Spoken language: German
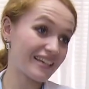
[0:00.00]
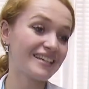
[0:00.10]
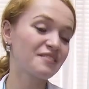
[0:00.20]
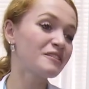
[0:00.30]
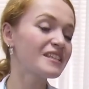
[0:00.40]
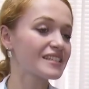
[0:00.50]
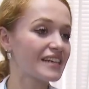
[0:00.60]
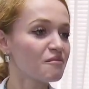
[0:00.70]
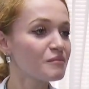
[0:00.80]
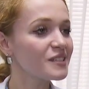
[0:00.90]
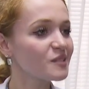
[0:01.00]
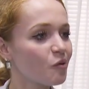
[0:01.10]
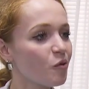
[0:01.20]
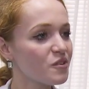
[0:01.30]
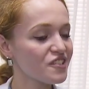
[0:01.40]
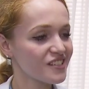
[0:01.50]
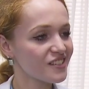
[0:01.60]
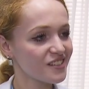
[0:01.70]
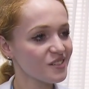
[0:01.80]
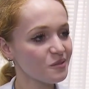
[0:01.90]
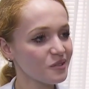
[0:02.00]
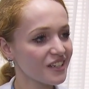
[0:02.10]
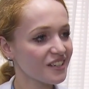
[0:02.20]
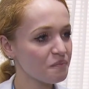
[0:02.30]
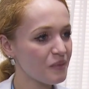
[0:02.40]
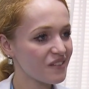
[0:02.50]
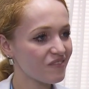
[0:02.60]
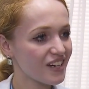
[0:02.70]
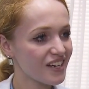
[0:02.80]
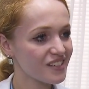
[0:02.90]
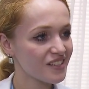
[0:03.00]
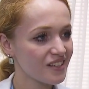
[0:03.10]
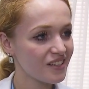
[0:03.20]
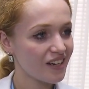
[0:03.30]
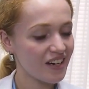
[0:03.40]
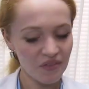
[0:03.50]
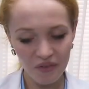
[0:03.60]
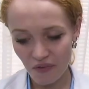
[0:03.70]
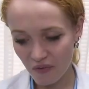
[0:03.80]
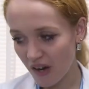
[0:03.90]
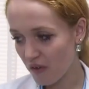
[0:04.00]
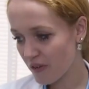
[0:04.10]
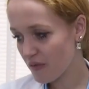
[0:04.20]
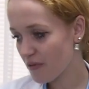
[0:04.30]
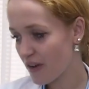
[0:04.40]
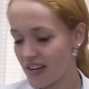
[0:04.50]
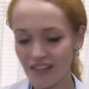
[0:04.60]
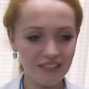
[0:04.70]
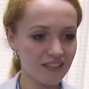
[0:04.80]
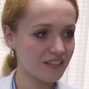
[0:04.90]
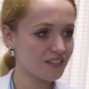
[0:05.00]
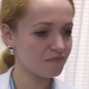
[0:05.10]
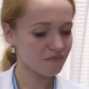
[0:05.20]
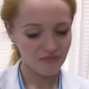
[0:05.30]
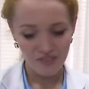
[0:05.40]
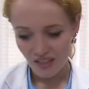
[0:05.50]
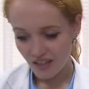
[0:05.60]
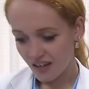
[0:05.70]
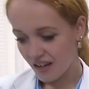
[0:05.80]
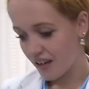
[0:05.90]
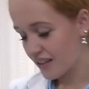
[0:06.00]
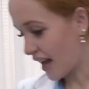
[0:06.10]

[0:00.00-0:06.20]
Ich finde das gerade ein bisschen komisch, dass sie sich so gegen das Bett wehrt. Ja. Also das war auf jeden Fall ein, ähm, ein